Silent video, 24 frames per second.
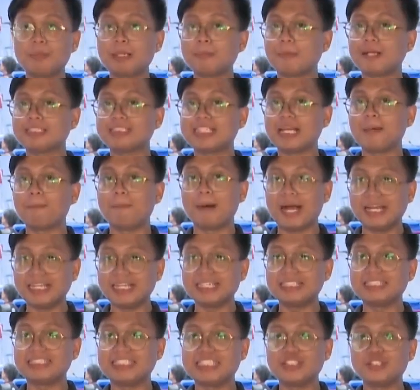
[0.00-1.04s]
na
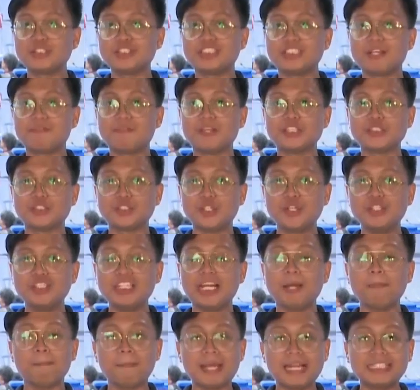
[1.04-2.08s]
makapagsabayan sa Seniors Division
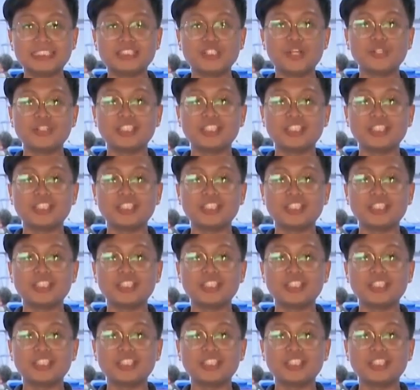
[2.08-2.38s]
ng Men's